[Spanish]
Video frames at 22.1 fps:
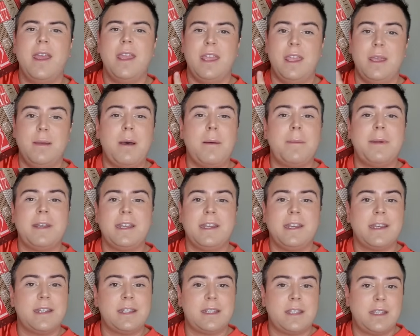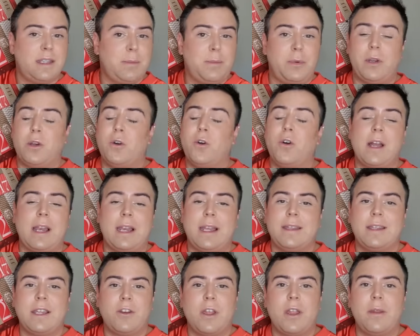iba a venir en este típico
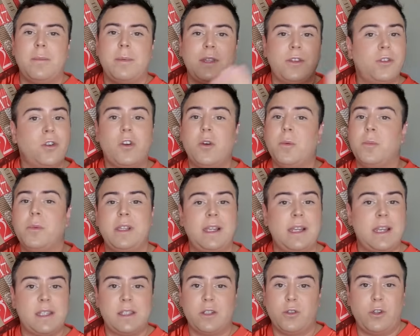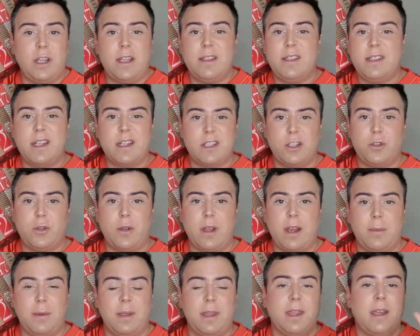calendario de adviento como el de las chocolatinas de toda
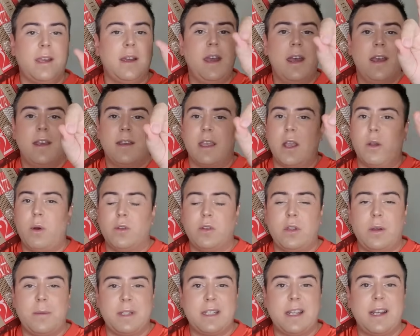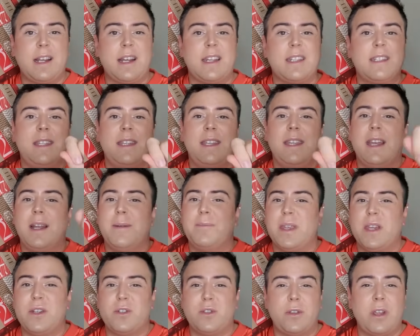la vida. Que cuando abres la casilla
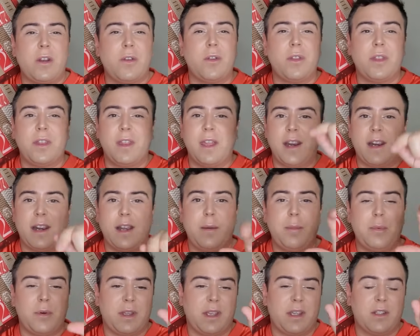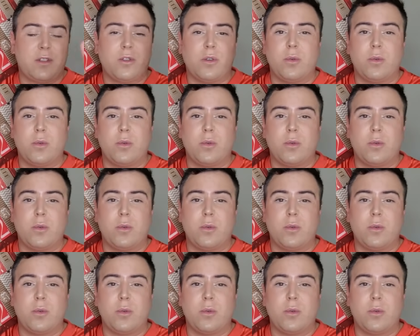eso ya no cierra porque es con